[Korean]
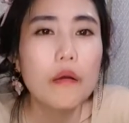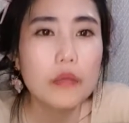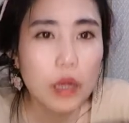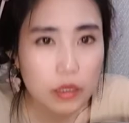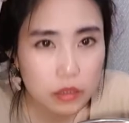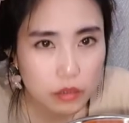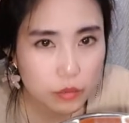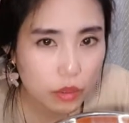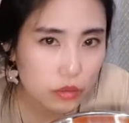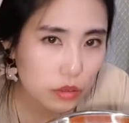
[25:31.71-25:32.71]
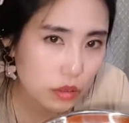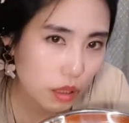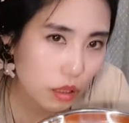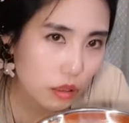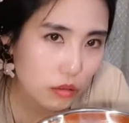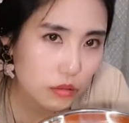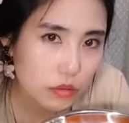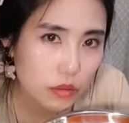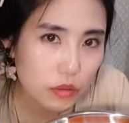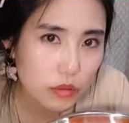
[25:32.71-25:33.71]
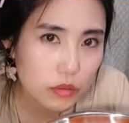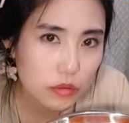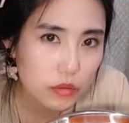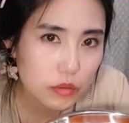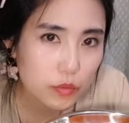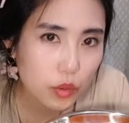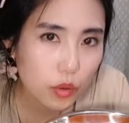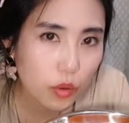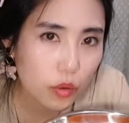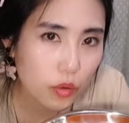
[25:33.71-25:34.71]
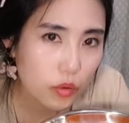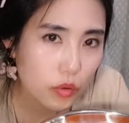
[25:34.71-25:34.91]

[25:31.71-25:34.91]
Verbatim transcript: 사혜자님나 그 얘기 하려고 그랬어. 지금 저거